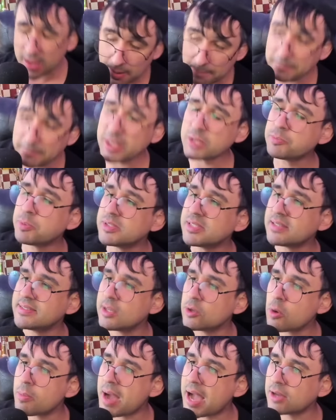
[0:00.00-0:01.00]
Bispo
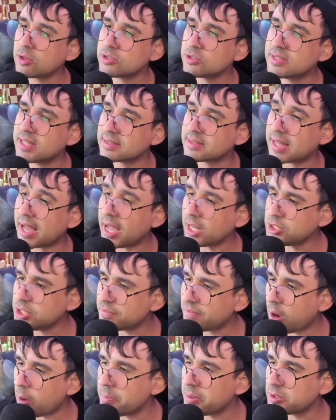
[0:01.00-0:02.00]
C5, o Magnus tenta
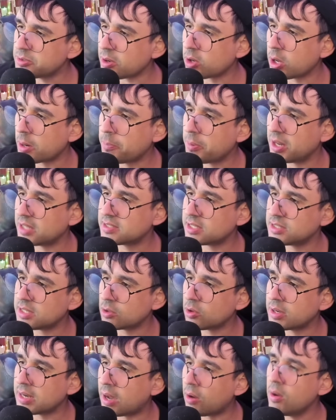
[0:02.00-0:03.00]
ativar o bispo agora por essa
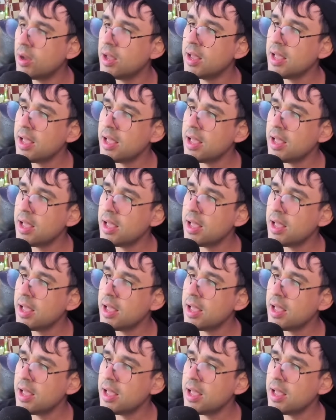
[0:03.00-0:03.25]
diagonal,